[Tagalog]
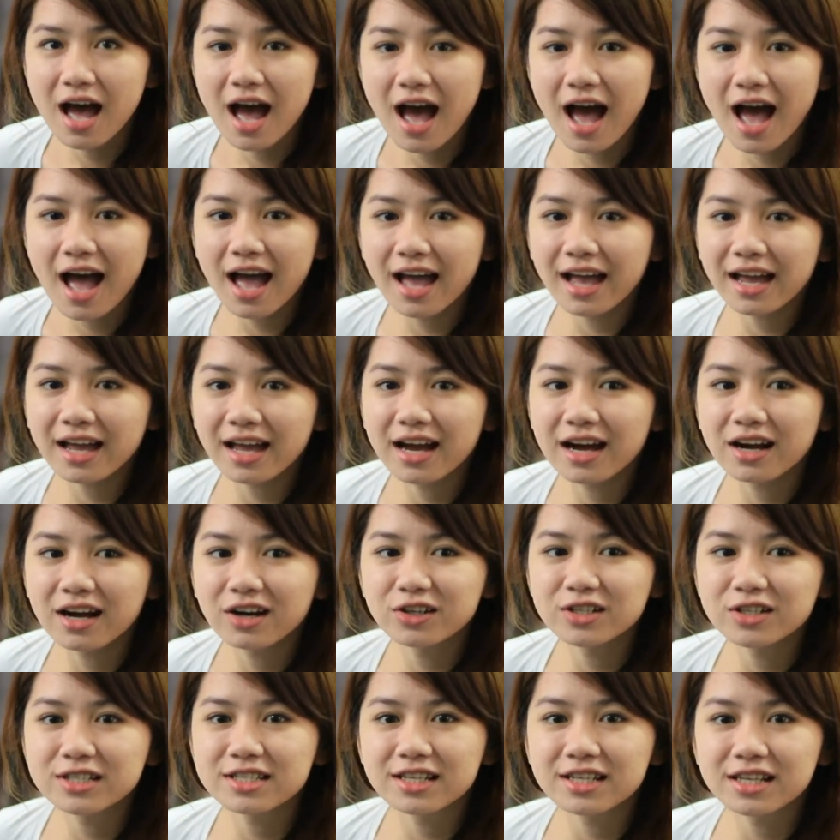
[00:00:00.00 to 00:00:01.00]
Hi,
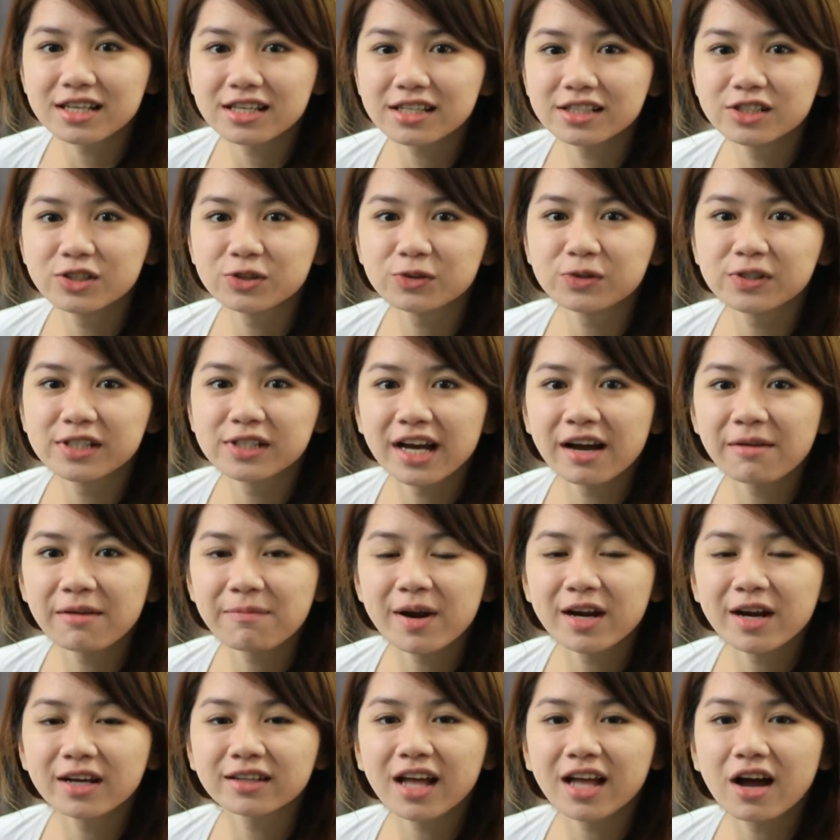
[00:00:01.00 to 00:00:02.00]
ako si Julia,
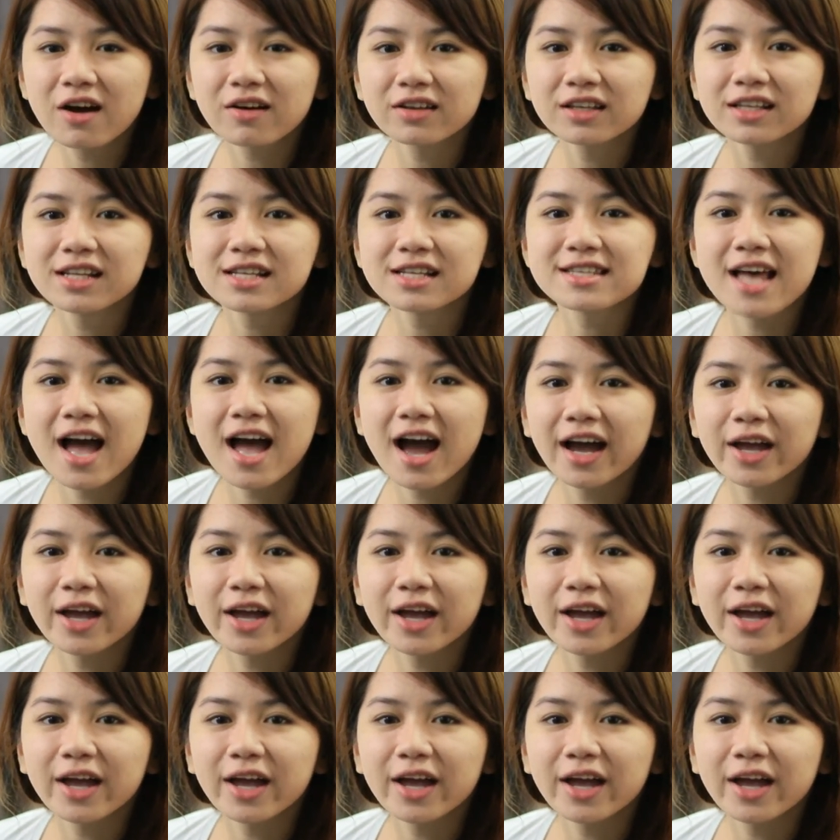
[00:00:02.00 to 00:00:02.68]
pero tawag nila sa akin